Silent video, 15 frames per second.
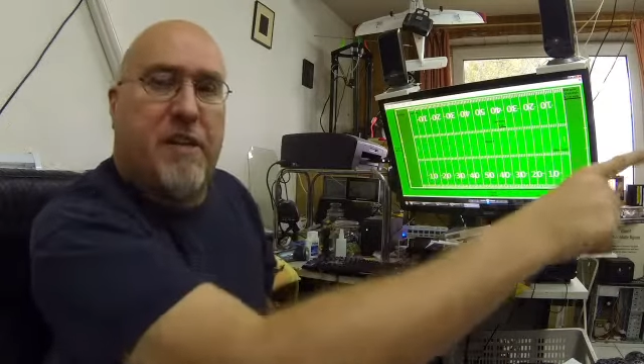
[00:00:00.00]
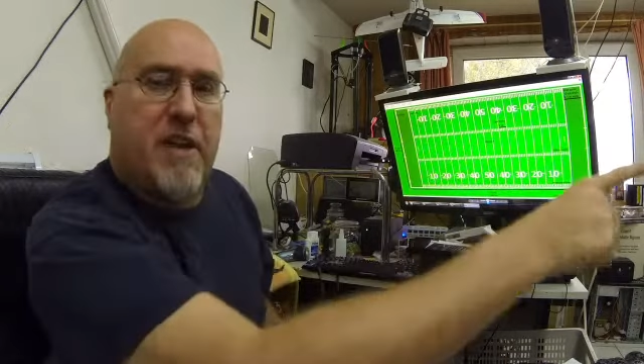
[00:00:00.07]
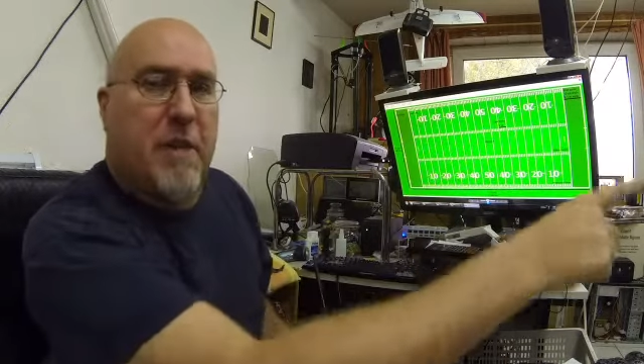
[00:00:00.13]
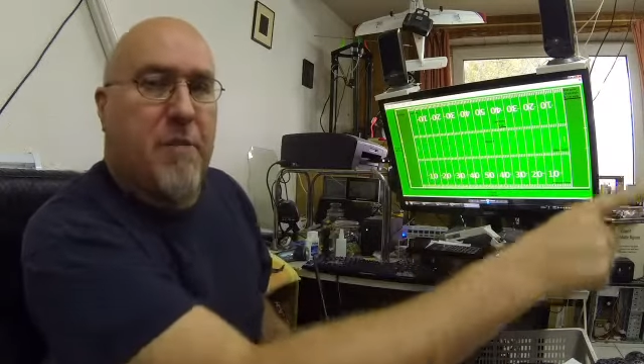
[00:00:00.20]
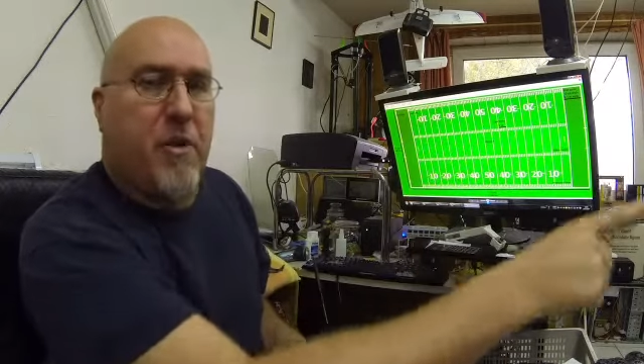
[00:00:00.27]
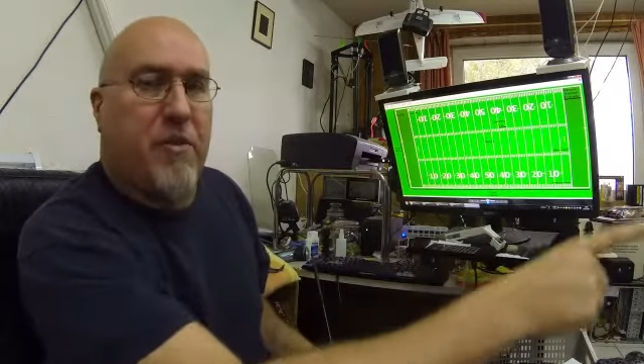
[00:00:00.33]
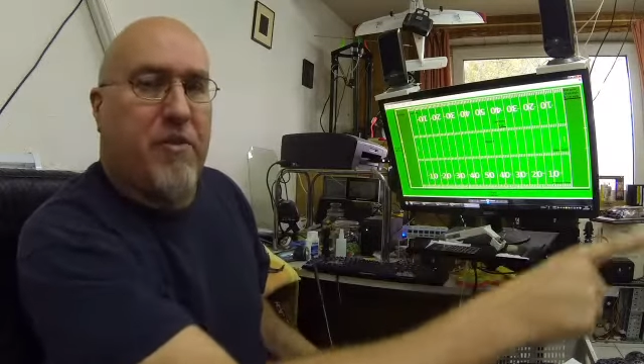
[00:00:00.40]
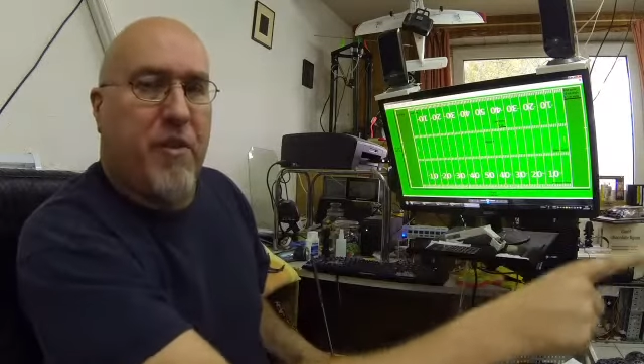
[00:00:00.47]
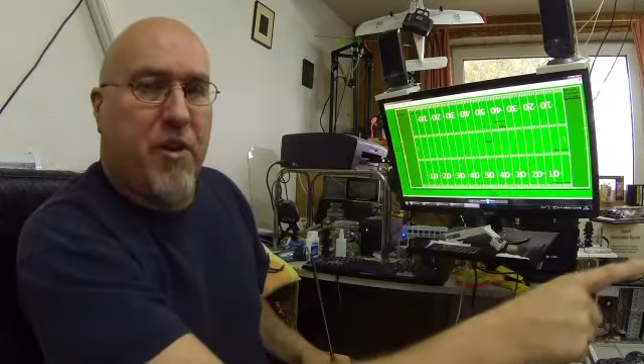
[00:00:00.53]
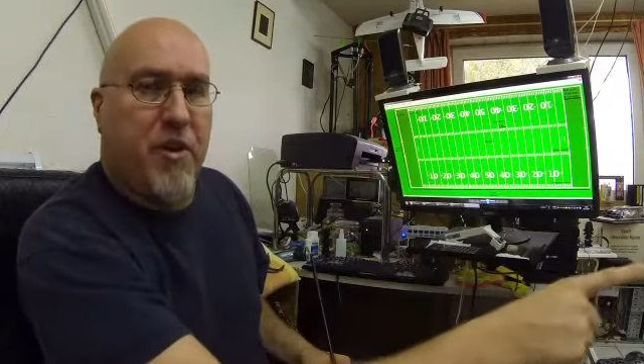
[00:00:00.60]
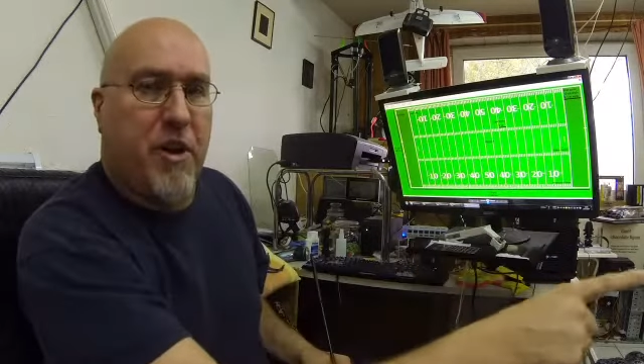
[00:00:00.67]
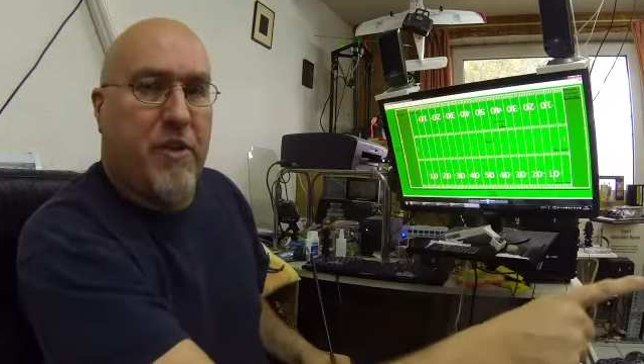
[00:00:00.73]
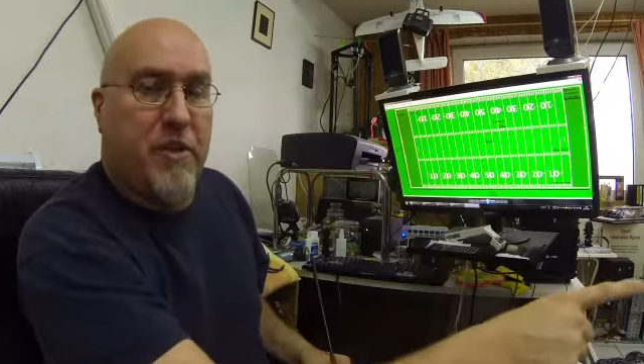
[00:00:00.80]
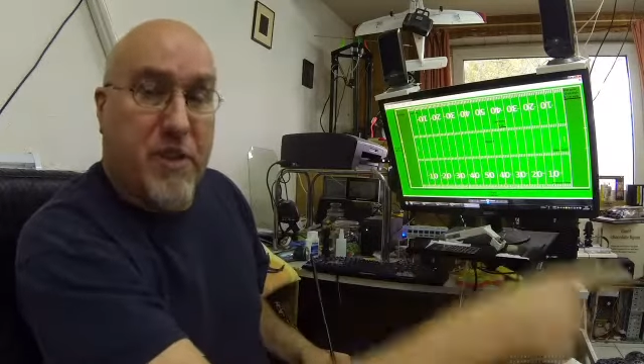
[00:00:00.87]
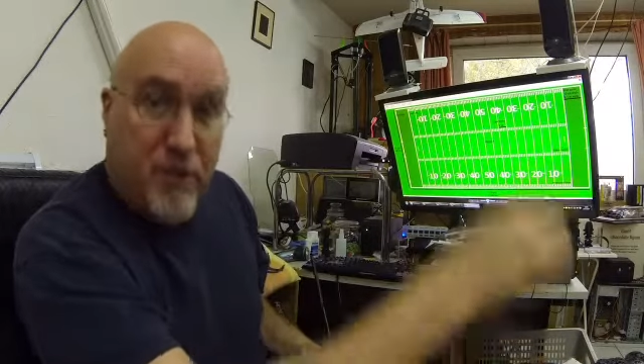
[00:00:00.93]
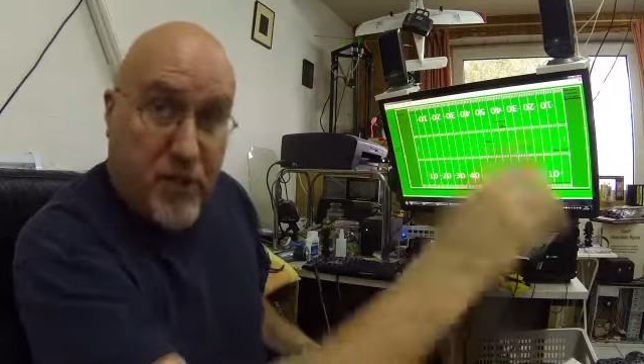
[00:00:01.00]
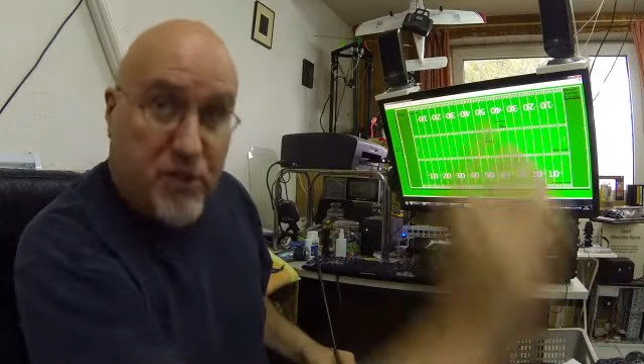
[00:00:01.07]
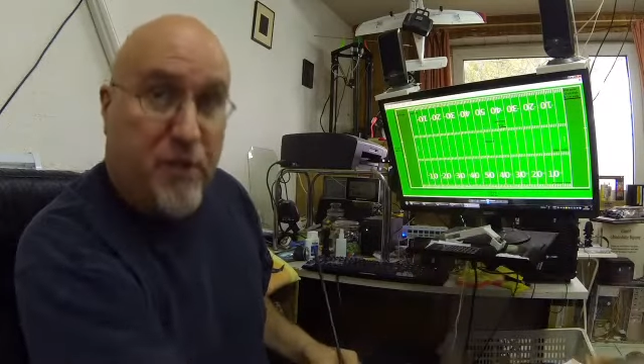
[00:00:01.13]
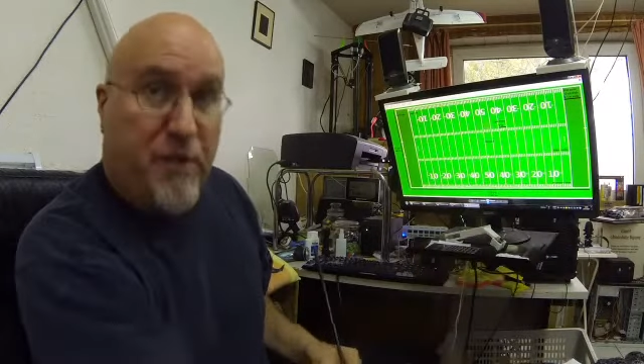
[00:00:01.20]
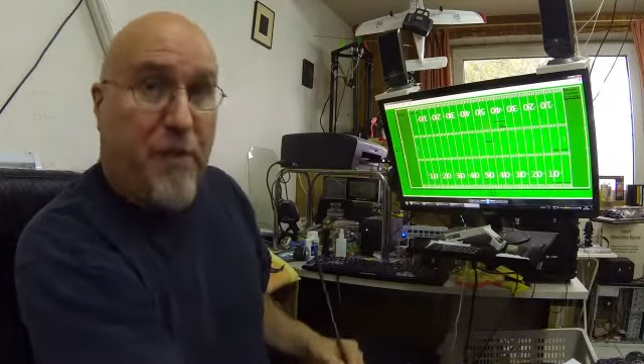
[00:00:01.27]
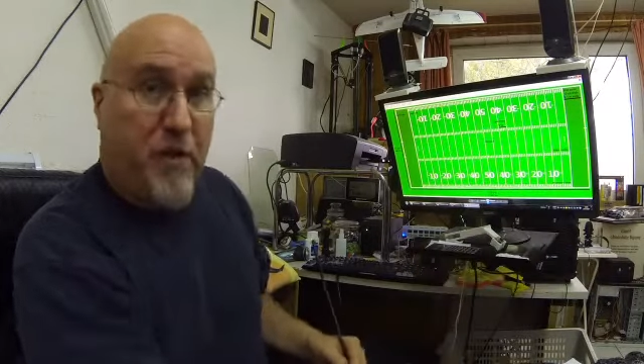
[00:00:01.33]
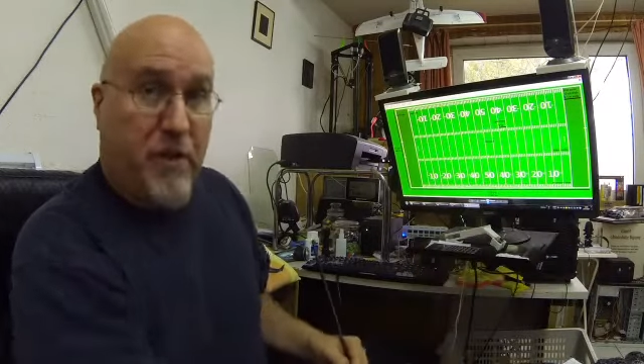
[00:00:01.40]
Timeout fordern. Das wird auch
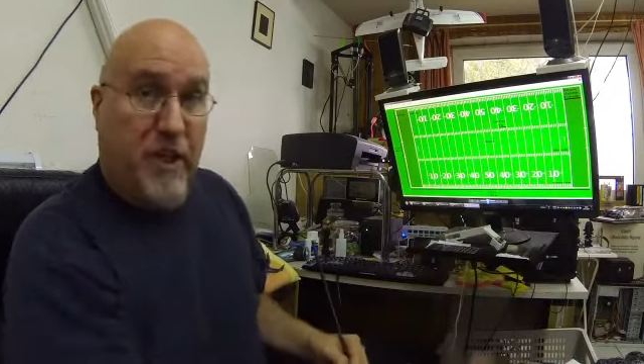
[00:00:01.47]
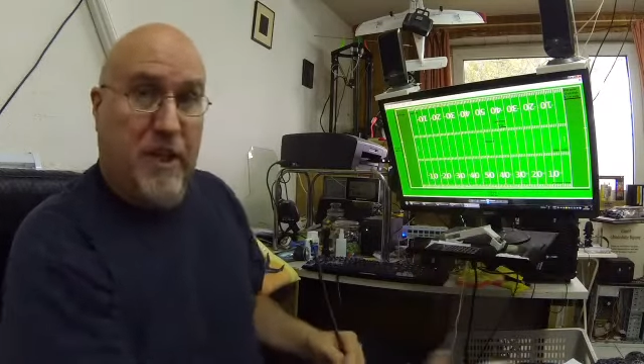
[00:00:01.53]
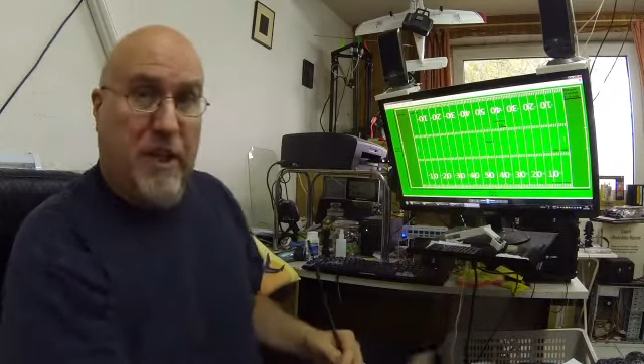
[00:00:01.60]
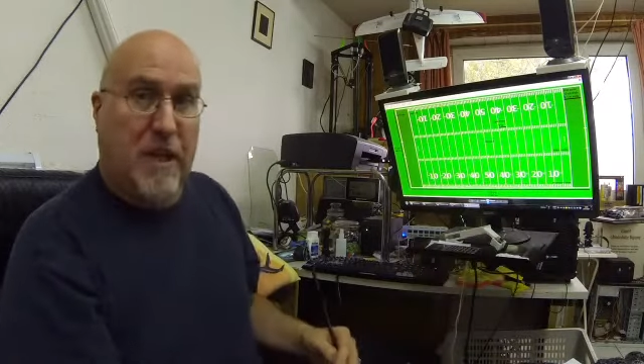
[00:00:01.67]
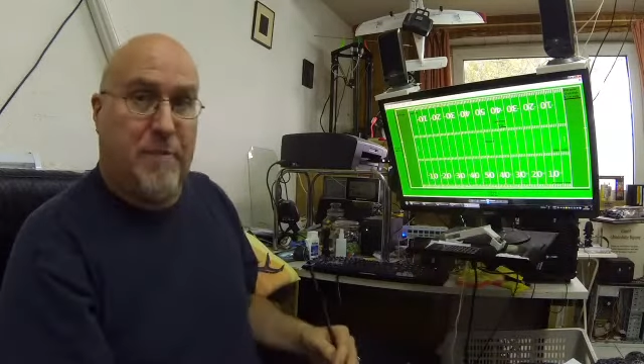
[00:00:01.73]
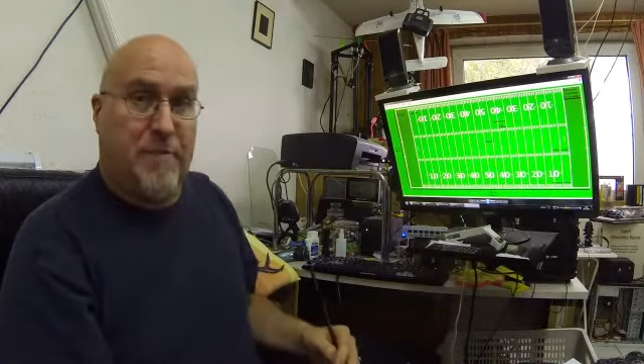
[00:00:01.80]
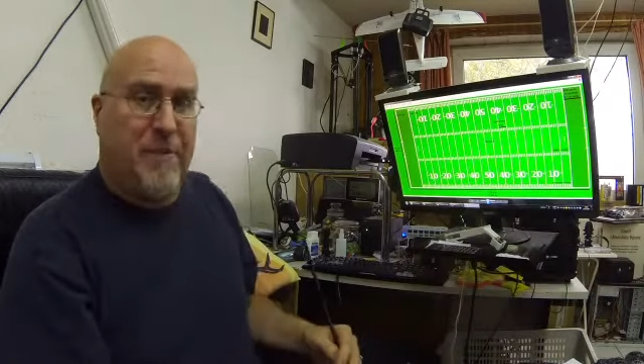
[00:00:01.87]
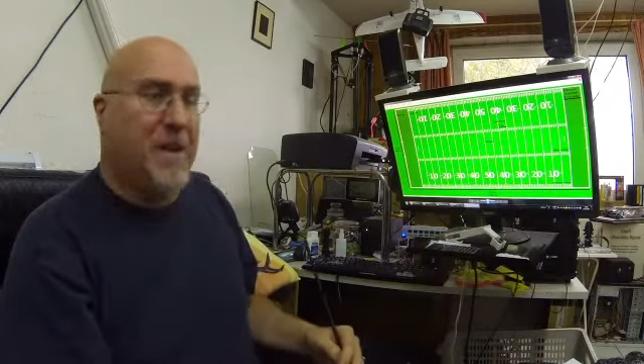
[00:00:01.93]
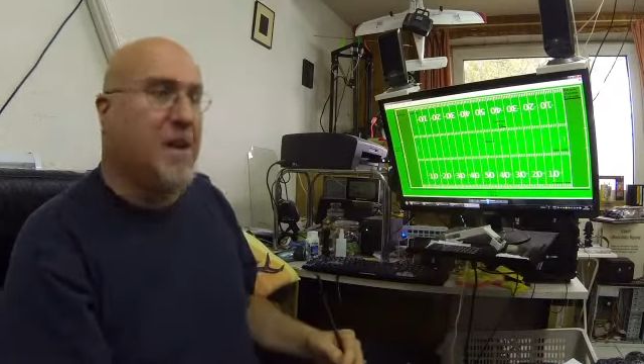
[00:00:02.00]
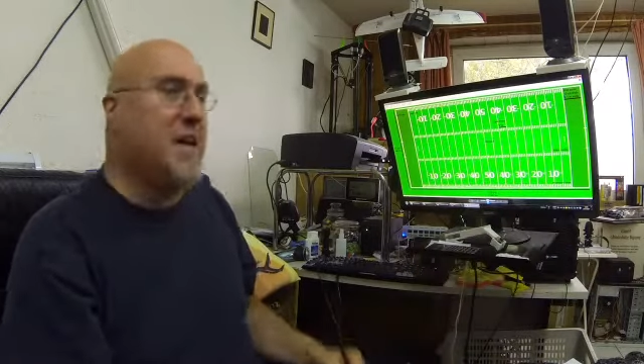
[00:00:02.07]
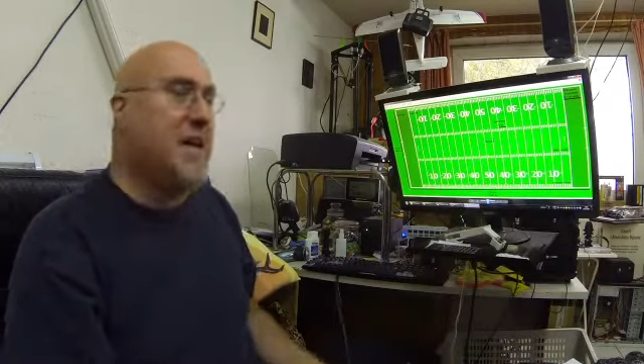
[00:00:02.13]
sofort gegeben.